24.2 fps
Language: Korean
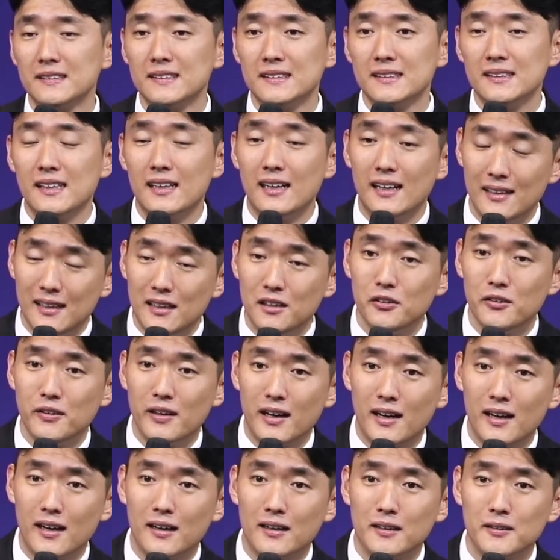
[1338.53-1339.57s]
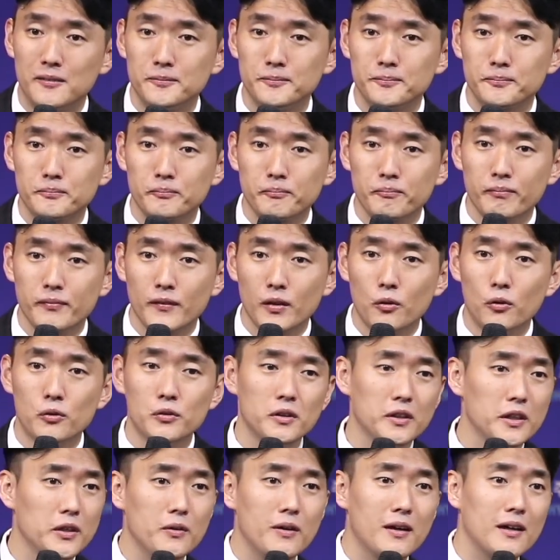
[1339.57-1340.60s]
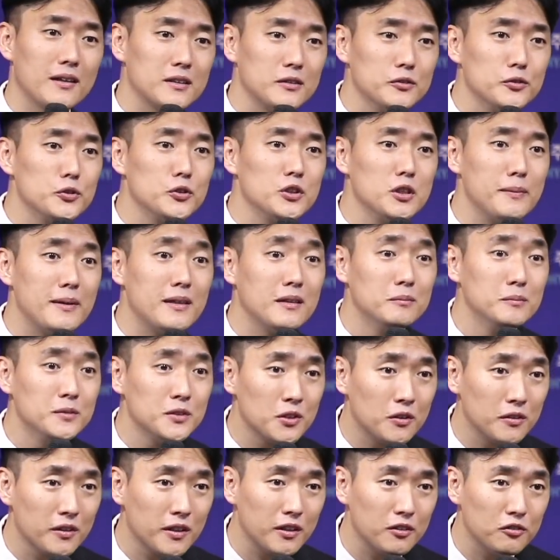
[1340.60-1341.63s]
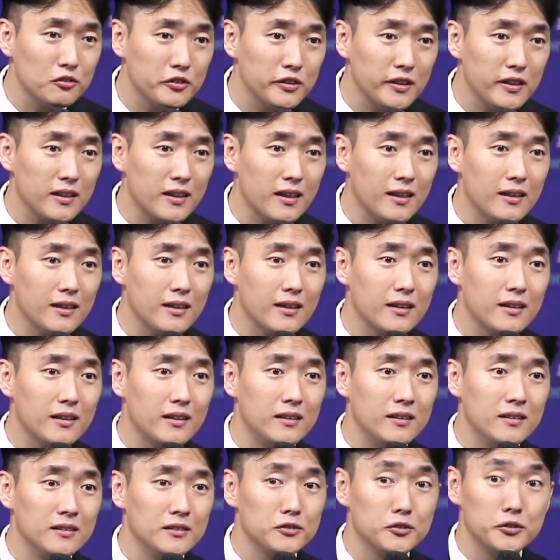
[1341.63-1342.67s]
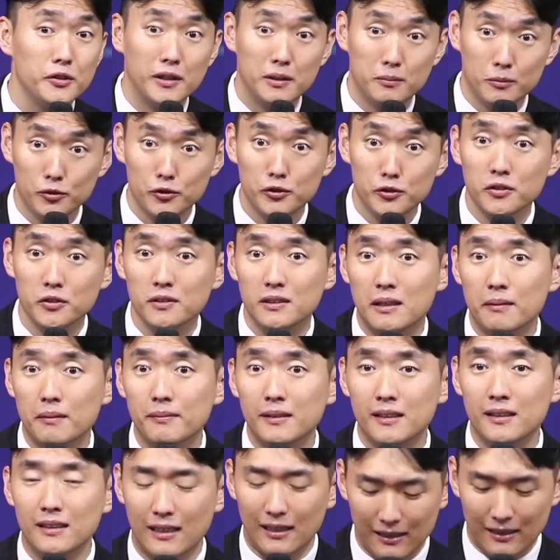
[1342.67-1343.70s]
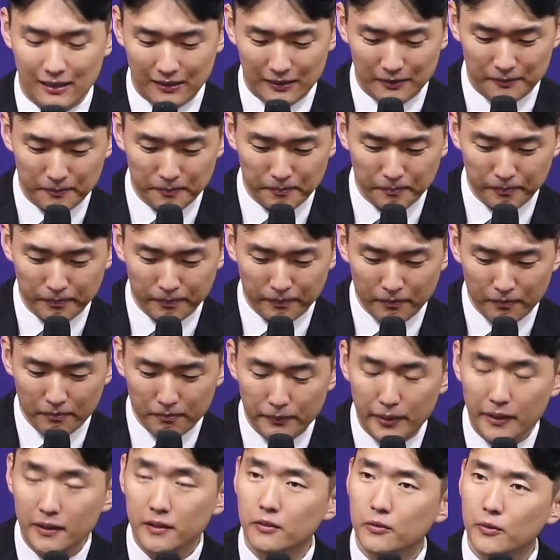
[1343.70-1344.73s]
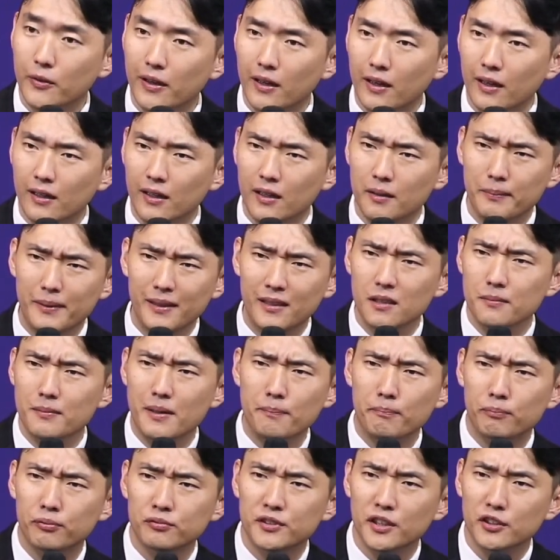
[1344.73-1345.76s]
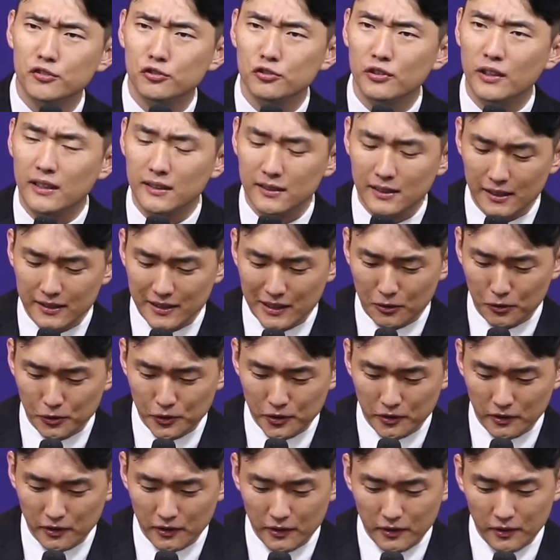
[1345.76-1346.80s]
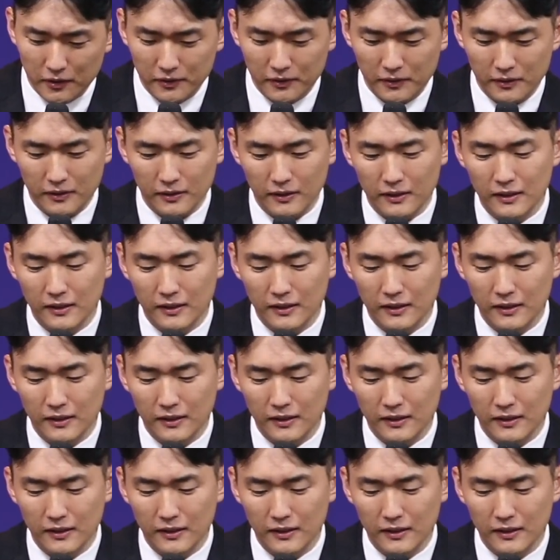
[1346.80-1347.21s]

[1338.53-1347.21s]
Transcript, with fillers: 할렐루야. 오늘 이와 같은 주님의 음성이 우리에게 있기를 주 이름을 축원합니다. 베드로의 이 믿음의 부재 중에 찾아오셨던